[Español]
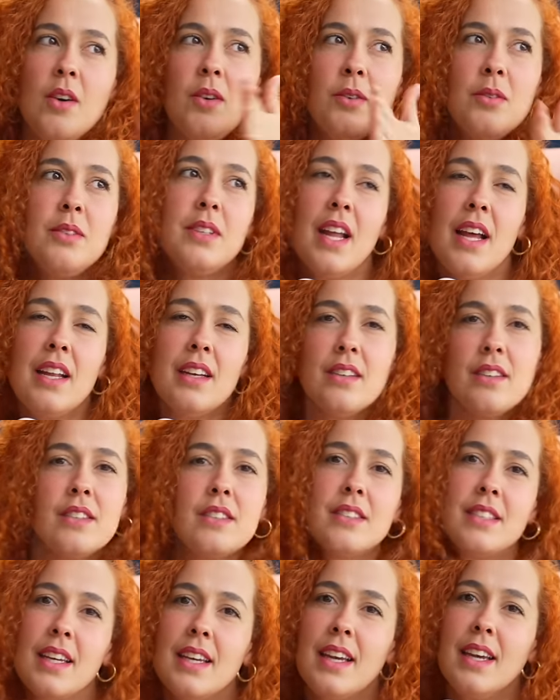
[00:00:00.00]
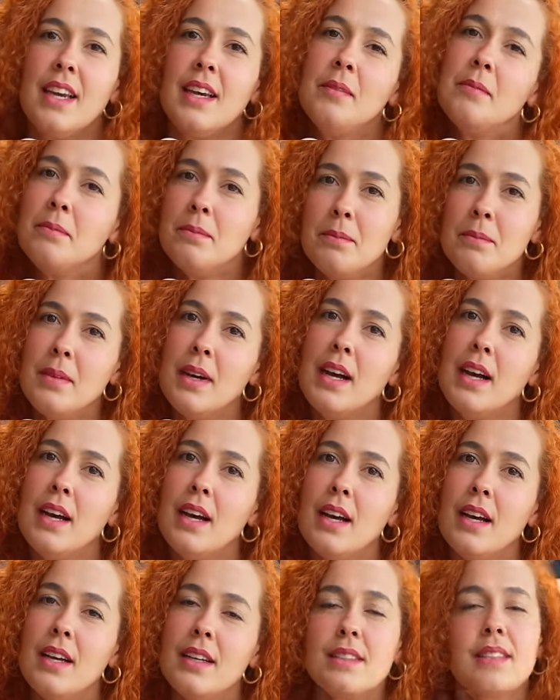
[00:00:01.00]
una noche
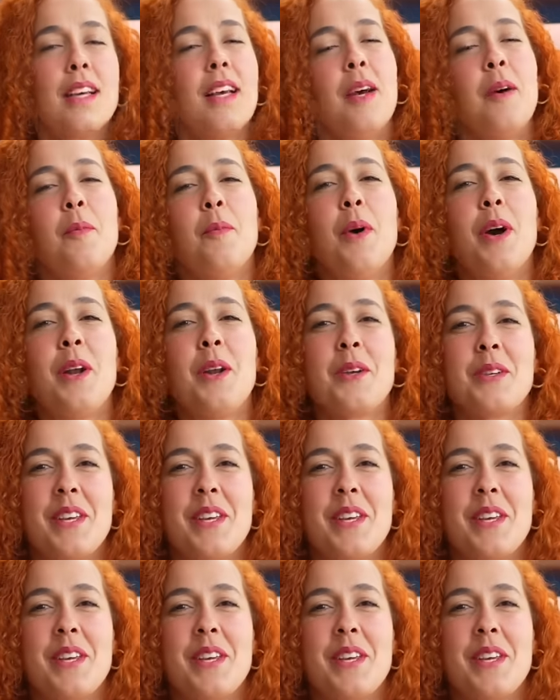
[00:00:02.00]
más. Bueno,